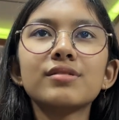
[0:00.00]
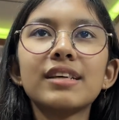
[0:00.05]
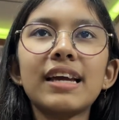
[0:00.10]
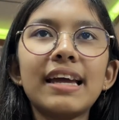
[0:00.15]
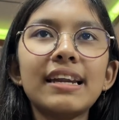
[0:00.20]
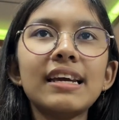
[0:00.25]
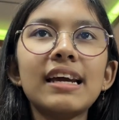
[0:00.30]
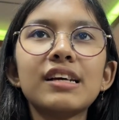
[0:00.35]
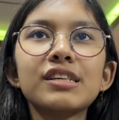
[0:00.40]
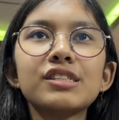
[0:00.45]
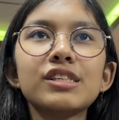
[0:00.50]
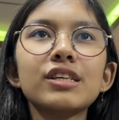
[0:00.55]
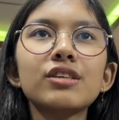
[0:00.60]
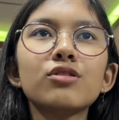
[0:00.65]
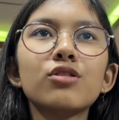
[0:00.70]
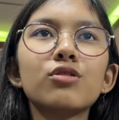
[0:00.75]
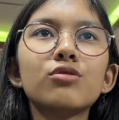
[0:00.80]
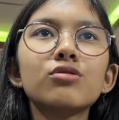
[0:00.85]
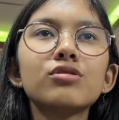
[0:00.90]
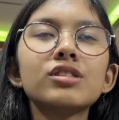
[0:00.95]
জ্ঞানে আসে
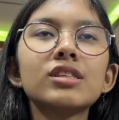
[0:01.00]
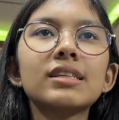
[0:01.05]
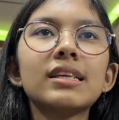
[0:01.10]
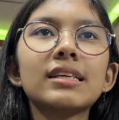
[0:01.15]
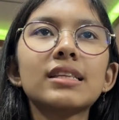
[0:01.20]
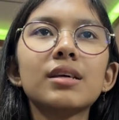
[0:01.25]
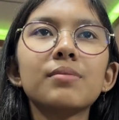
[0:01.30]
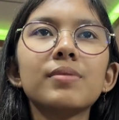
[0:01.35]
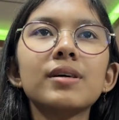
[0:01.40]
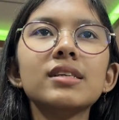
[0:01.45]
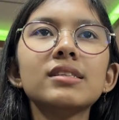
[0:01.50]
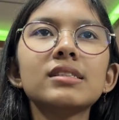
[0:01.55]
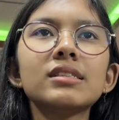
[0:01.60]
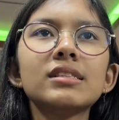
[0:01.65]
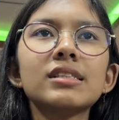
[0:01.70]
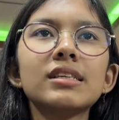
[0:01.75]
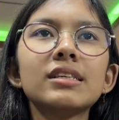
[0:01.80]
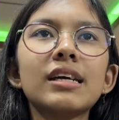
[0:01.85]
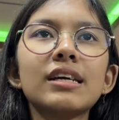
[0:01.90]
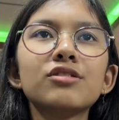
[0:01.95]
তখন সে দেখতে পায় যে
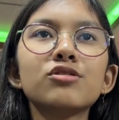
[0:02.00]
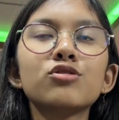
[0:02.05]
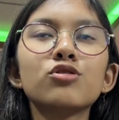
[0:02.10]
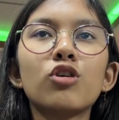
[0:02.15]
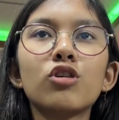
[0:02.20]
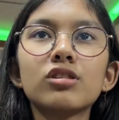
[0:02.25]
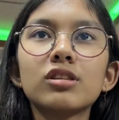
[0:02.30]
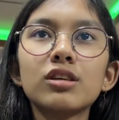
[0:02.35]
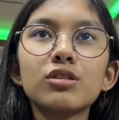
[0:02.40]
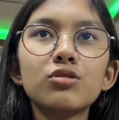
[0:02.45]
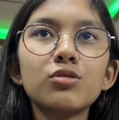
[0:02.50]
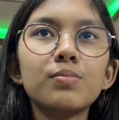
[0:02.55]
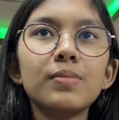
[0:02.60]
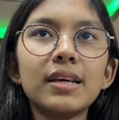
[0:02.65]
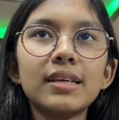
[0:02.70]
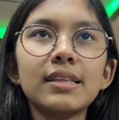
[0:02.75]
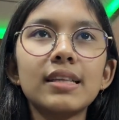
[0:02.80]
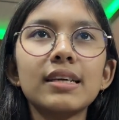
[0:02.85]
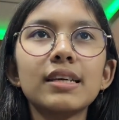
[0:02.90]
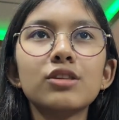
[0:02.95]
সে একজন রক্তাক্ত
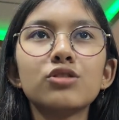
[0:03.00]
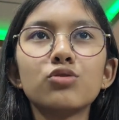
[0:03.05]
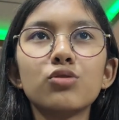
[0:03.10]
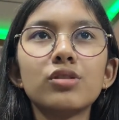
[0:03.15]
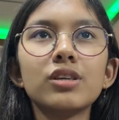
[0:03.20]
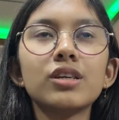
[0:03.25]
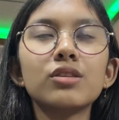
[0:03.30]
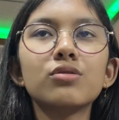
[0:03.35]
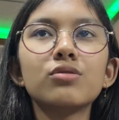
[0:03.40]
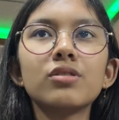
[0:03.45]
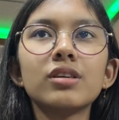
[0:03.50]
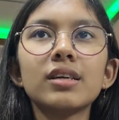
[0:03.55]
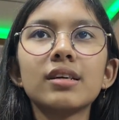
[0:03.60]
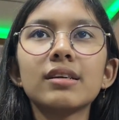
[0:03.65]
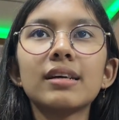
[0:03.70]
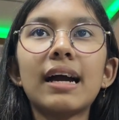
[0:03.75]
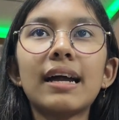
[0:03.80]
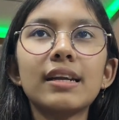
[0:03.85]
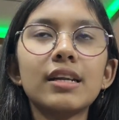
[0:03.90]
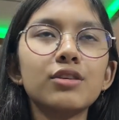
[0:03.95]
ব্যক্তিকে জড়িয়ে ধরে
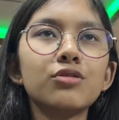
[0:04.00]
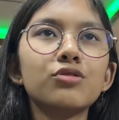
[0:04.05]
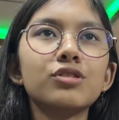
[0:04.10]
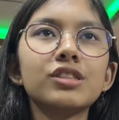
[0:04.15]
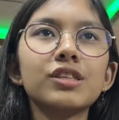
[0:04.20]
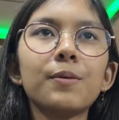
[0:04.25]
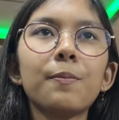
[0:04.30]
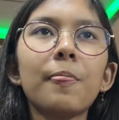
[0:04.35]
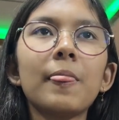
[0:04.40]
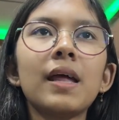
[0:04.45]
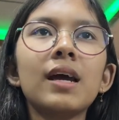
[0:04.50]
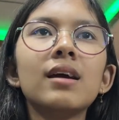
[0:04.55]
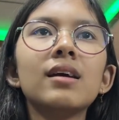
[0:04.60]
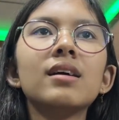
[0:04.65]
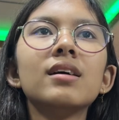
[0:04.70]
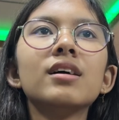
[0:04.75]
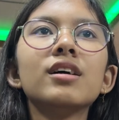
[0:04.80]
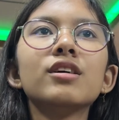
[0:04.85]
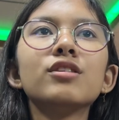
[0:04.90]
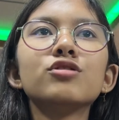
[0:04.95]
কান্না করছে
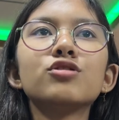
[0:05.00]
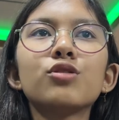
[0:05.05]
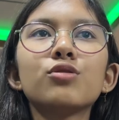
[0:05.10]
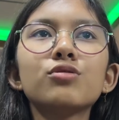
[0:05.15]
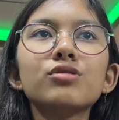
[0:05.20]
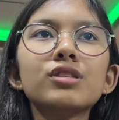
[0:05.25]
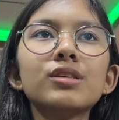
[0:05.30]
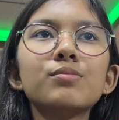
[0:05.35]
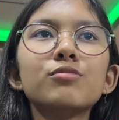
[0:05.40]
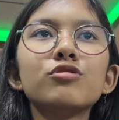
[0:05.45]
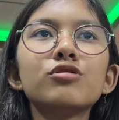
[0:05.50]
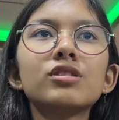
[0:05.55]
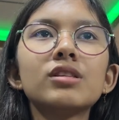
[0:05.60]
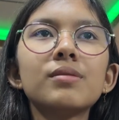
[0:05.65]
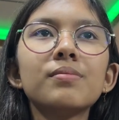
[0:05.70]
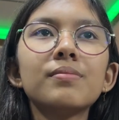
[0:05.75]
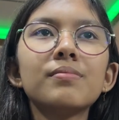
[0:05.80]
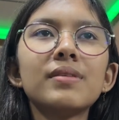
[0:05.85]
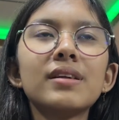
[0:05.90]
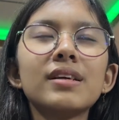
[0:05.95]
যখন সে বুঝতে
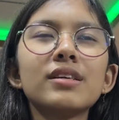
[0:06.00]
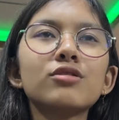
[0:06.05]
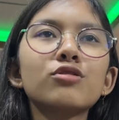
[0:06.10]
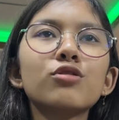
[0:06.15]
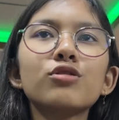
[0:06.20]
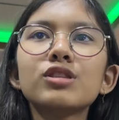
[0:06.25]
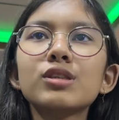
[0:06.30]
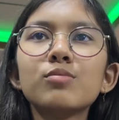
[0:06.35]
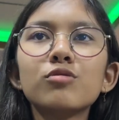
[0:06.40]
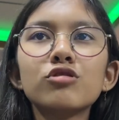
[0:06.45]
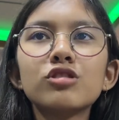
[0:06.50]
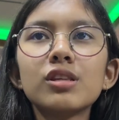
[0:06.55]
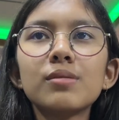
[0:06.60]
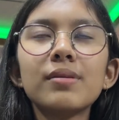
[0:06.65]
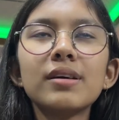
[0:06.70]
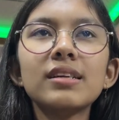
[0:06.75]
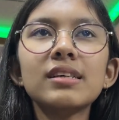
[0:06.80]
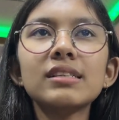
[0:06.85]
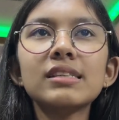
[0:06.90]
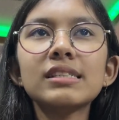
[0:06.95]
মানে তখন সে বুঝতে
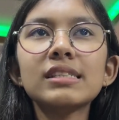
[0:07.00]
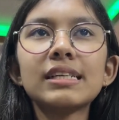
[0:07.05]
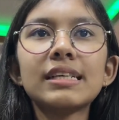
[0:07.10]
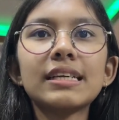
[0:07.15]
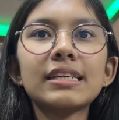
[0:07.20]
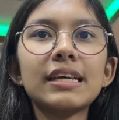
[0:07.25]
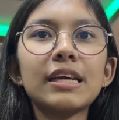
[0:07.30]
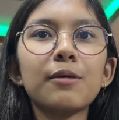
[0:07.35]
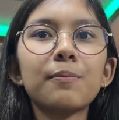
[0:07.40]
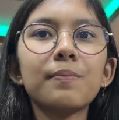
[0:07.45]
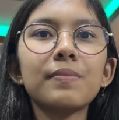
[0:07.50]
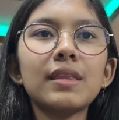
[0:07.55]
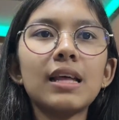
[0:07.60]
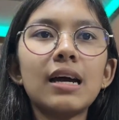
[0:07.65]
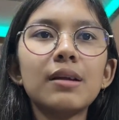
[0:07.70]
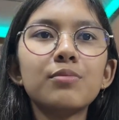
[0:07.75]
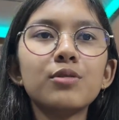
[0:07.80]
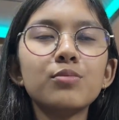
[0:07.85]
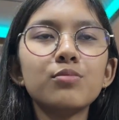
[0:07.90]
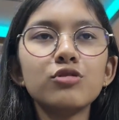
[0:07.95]
পারে না যে সেটাকে
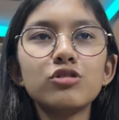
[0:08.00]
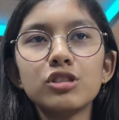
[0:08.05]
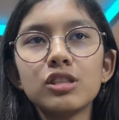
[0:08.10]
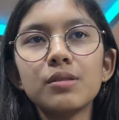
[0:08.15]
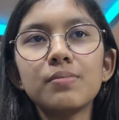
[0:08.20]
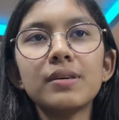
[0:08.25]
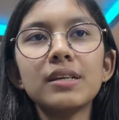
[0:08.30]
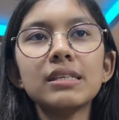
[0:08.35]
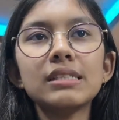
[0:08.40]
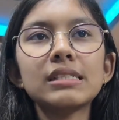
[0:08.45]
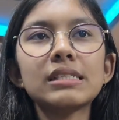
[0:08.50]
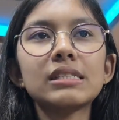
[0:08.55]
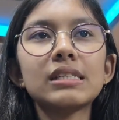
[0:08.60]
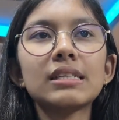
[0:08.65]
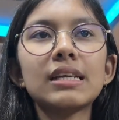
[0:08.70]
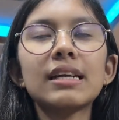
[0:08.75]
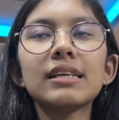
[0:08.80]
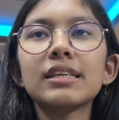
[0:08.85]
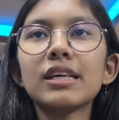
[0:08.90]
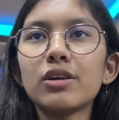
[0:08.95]
তারপর বুঝতে পারে যে
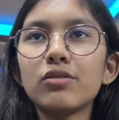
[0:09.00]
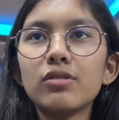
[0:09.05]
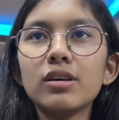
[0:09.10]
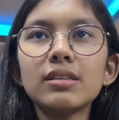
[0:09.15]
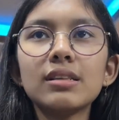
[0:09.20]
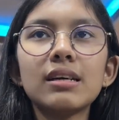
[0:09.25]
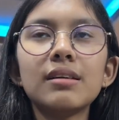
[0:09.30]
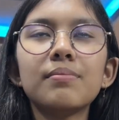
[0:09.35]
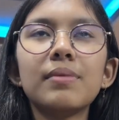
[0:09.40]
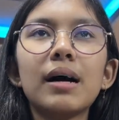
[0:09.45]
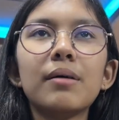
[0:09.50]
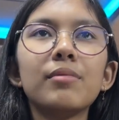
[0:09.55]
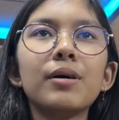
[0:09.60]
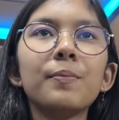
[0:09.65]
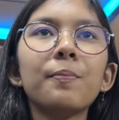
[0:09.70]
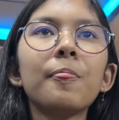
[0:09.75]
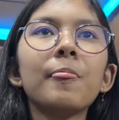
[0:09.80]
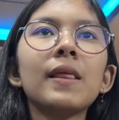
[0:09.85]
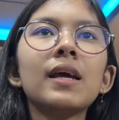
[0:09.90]
সেটা আর কেউ না তার বাবা